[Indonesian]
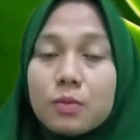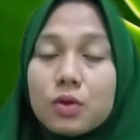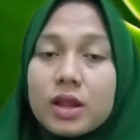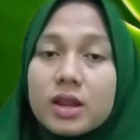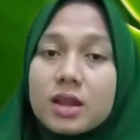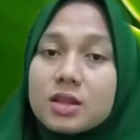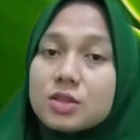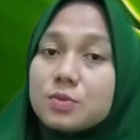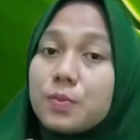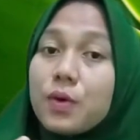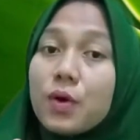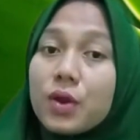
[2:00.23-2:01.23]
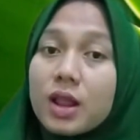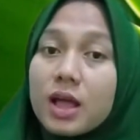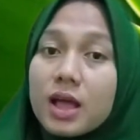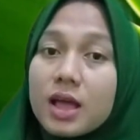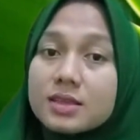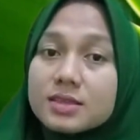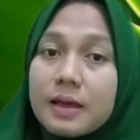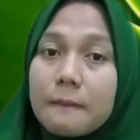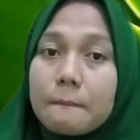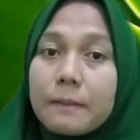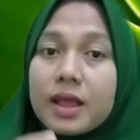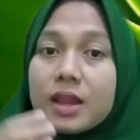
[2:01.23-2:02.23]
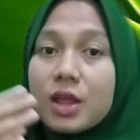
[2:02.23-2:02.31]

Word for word: mulai dari spora sampai